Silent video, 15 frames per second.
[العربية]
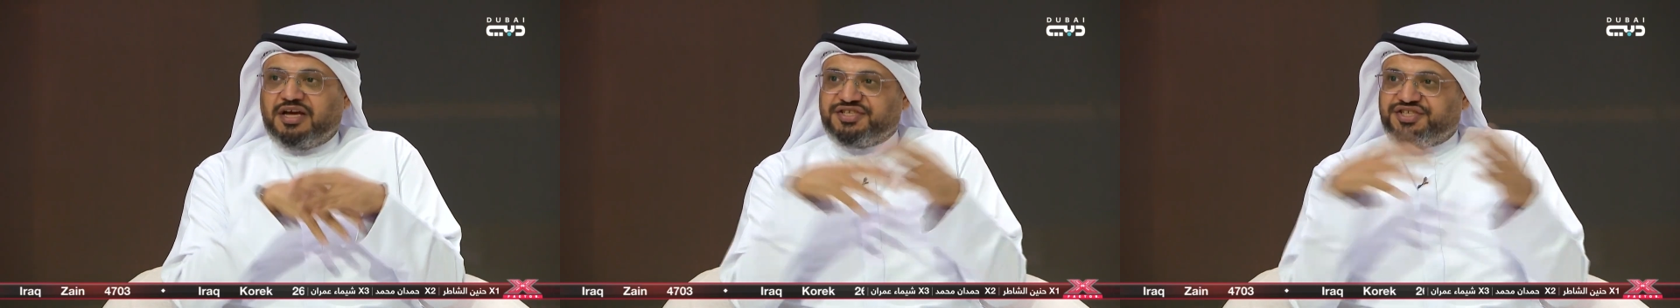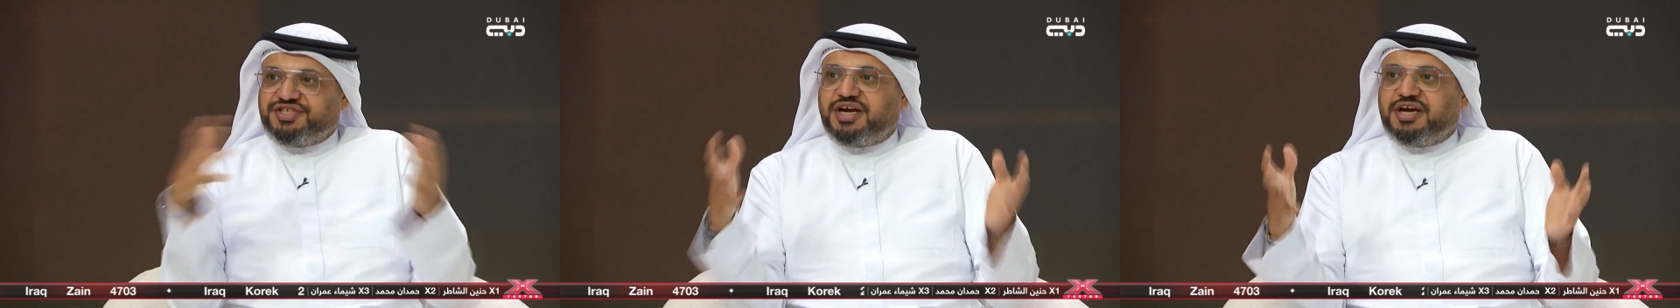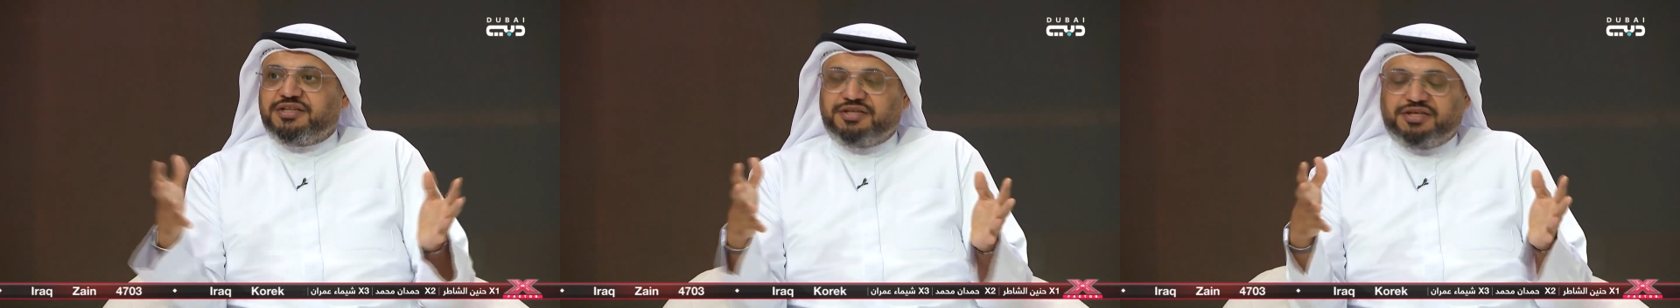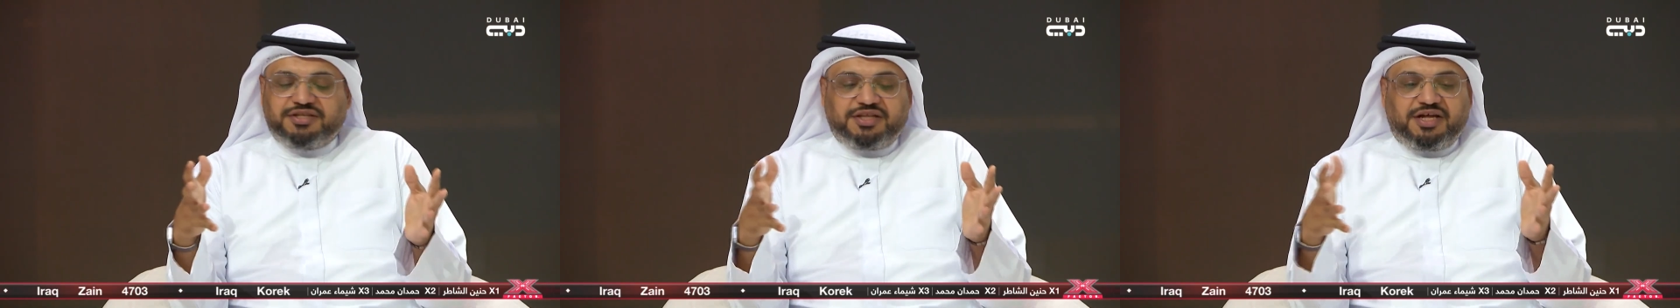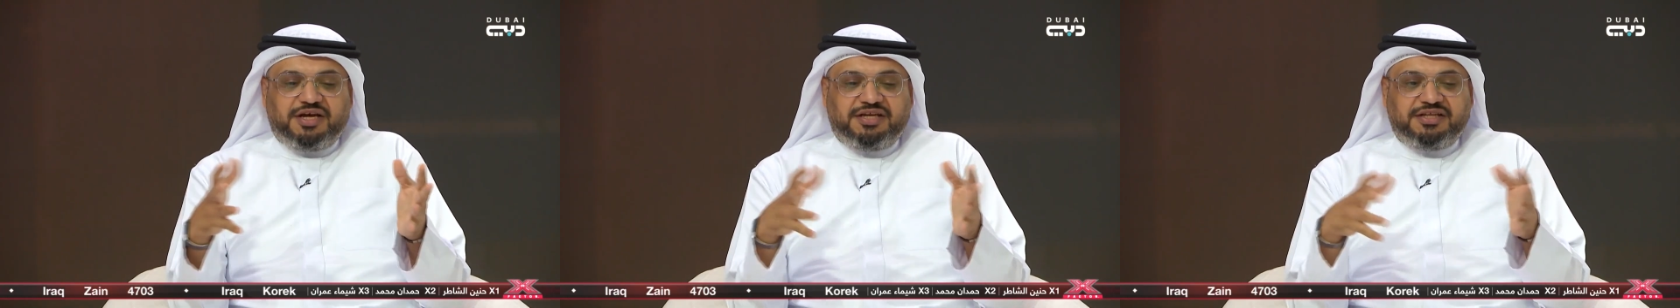اشياء
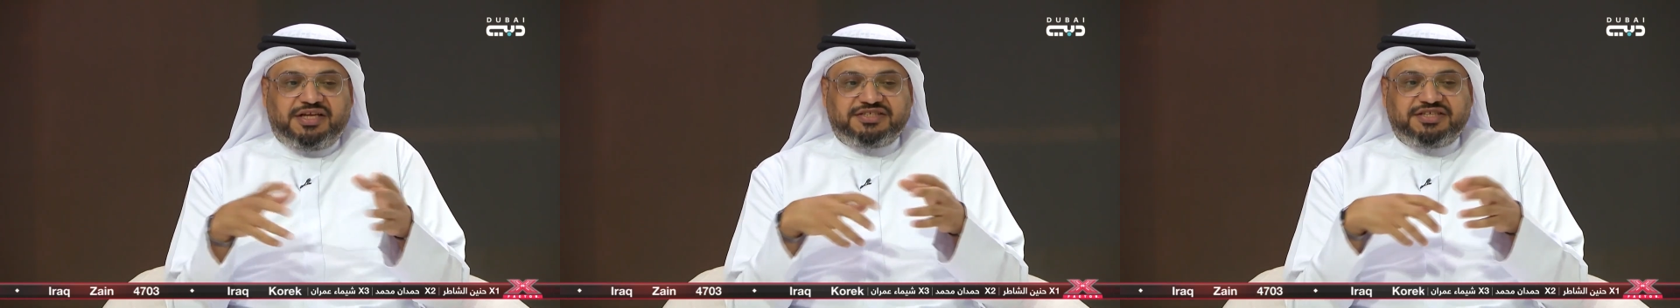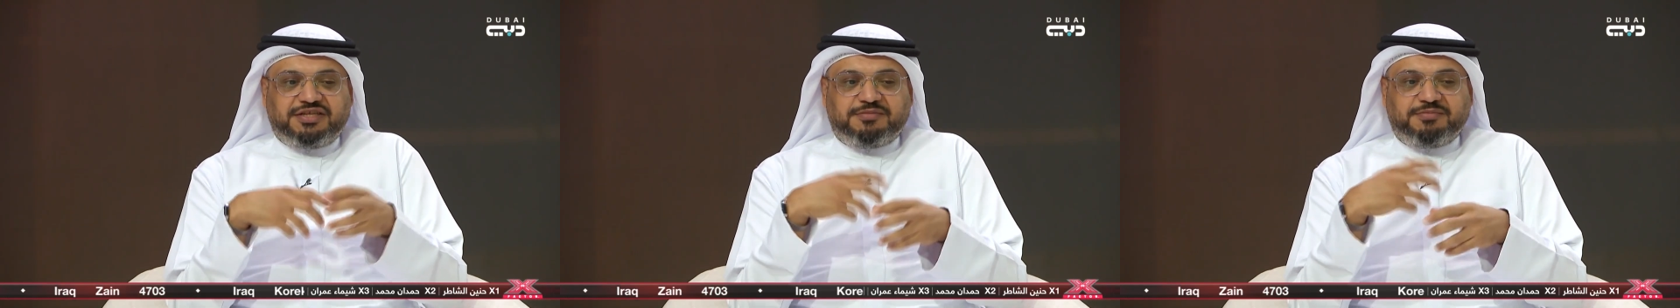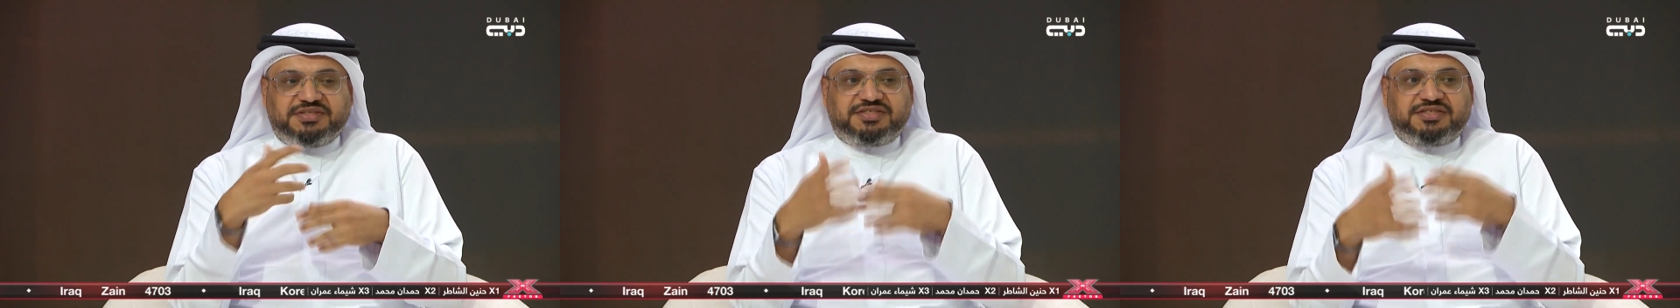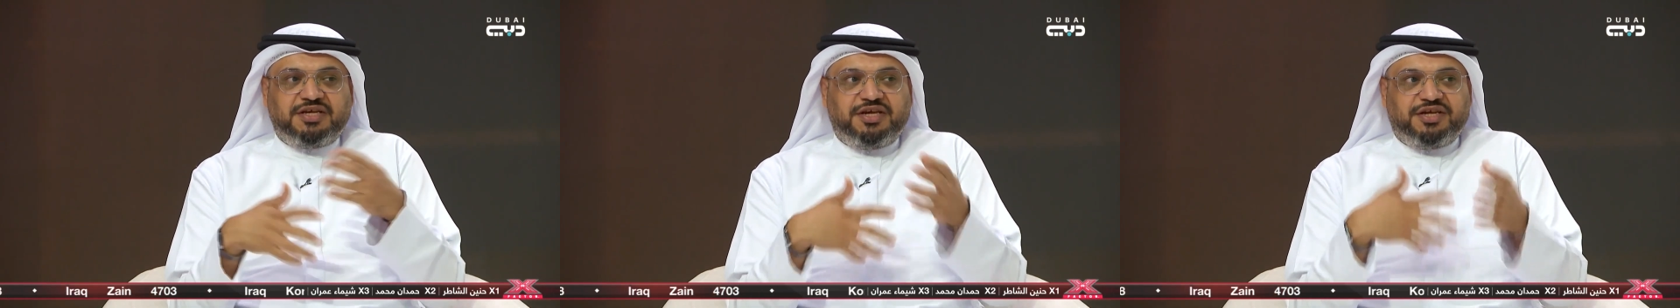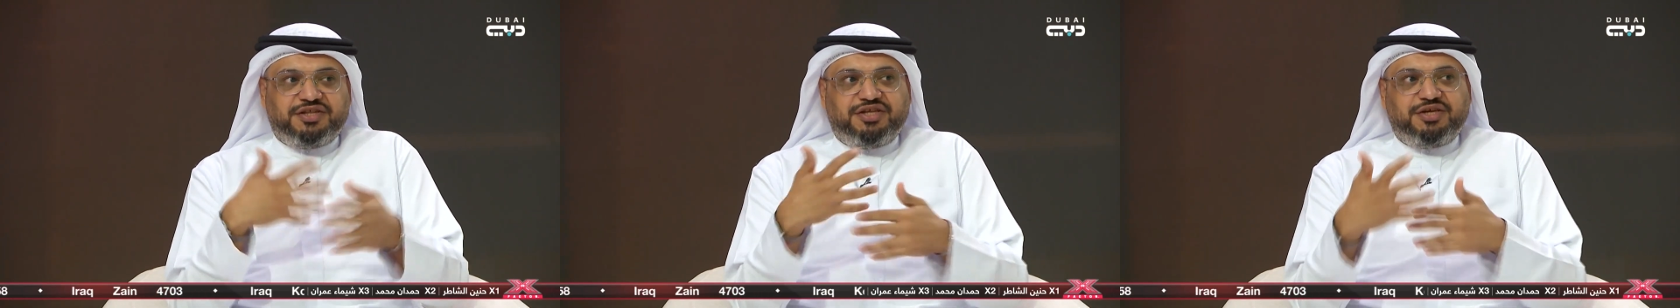نحطها احنا عشان بس
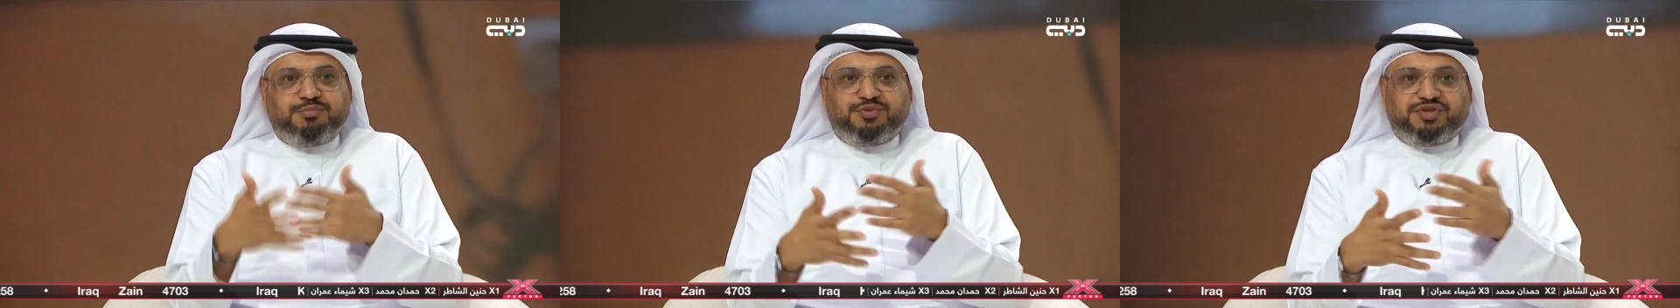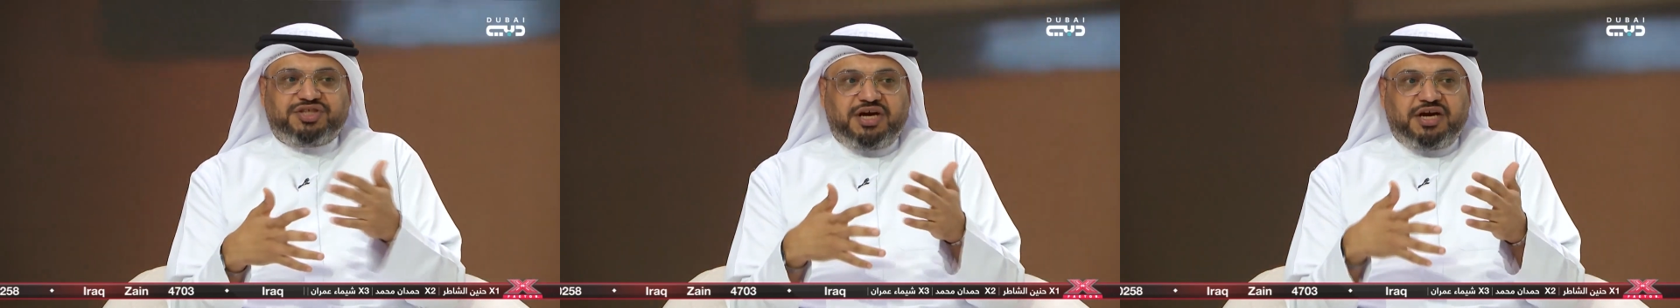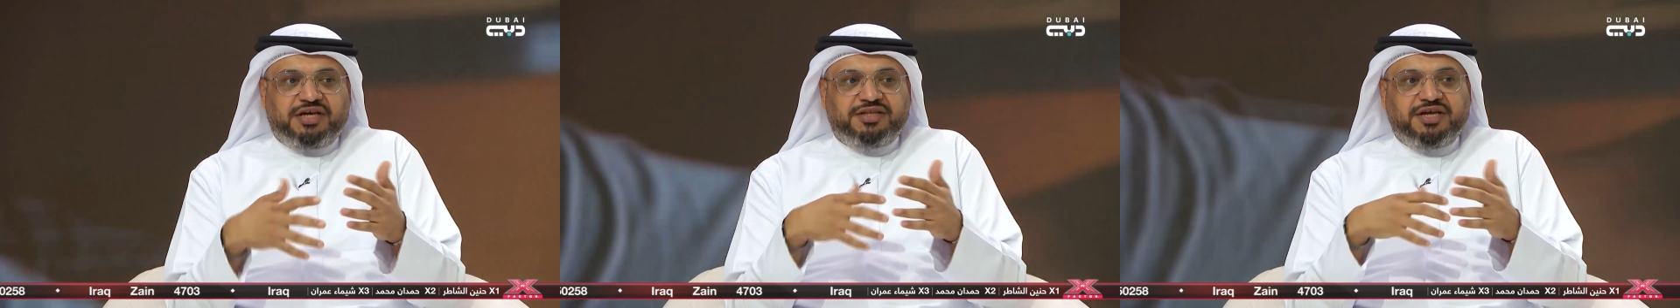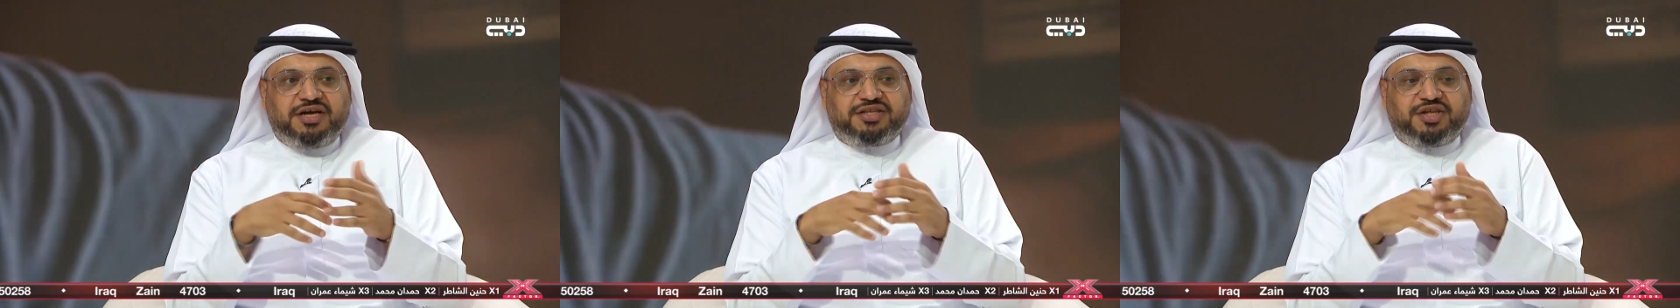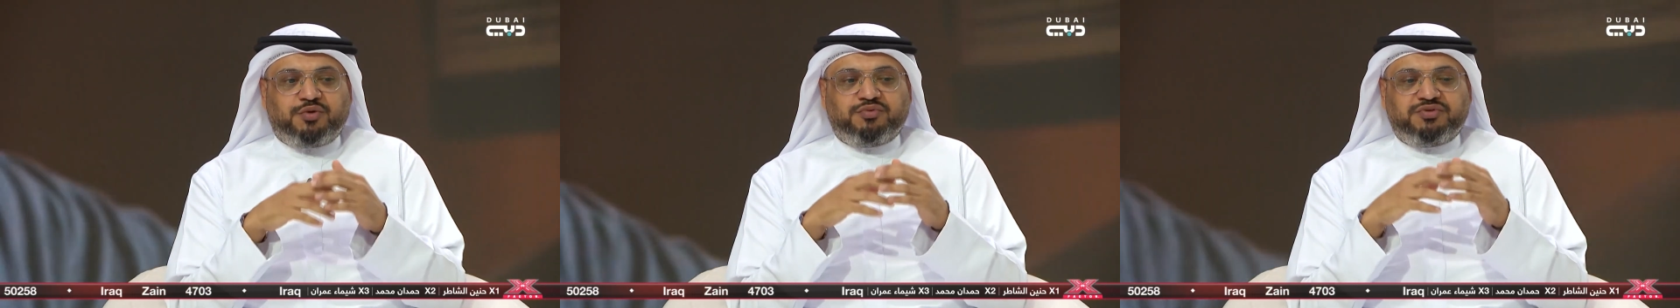نجيب
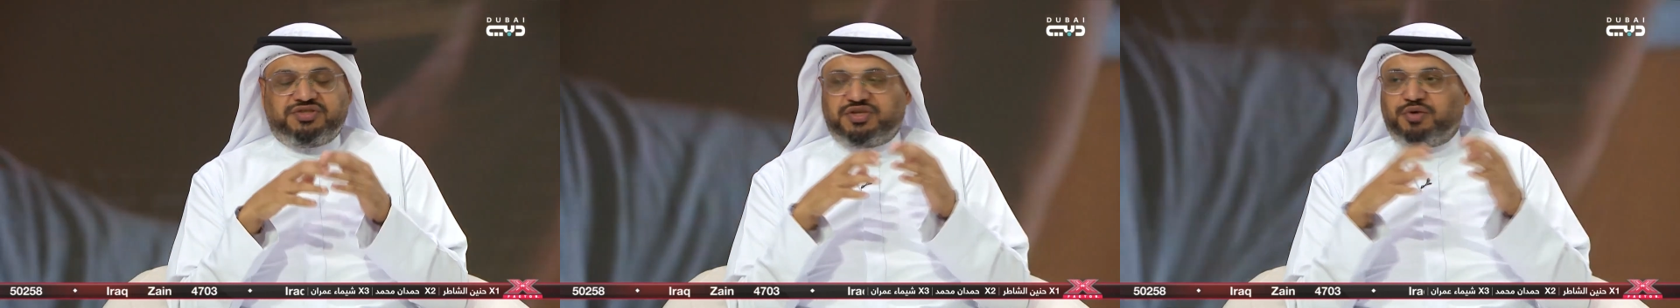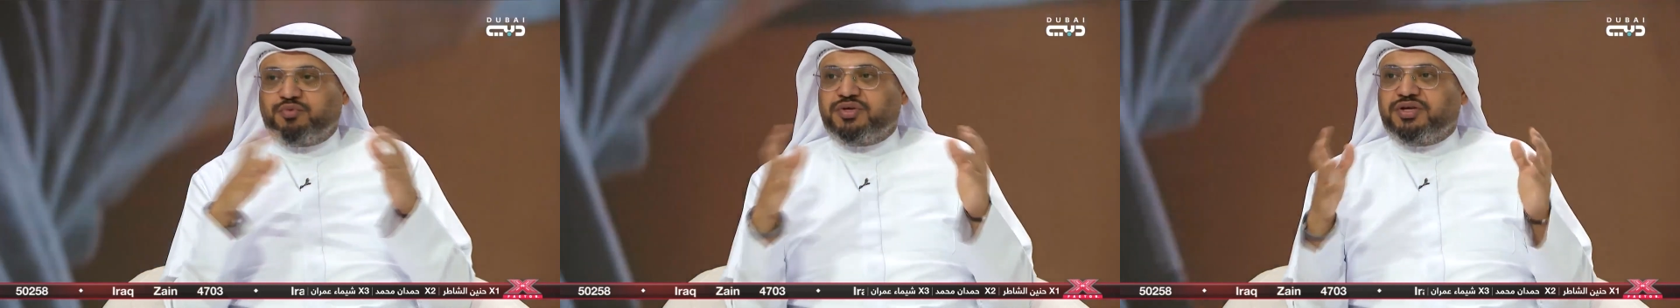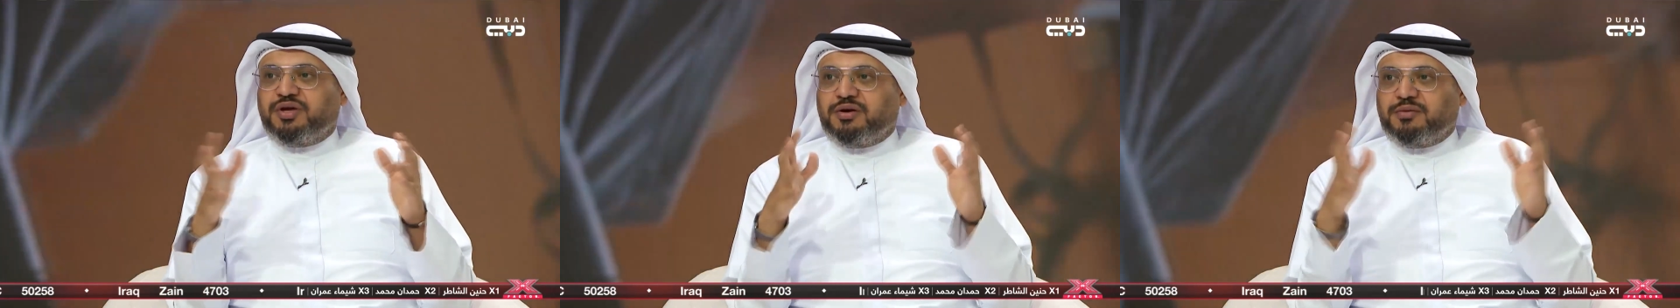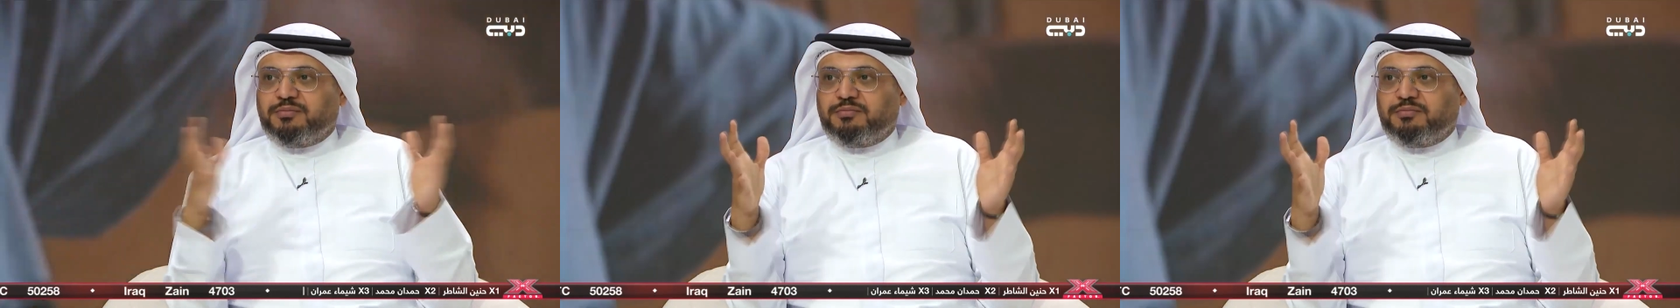مشاهدات او نسوي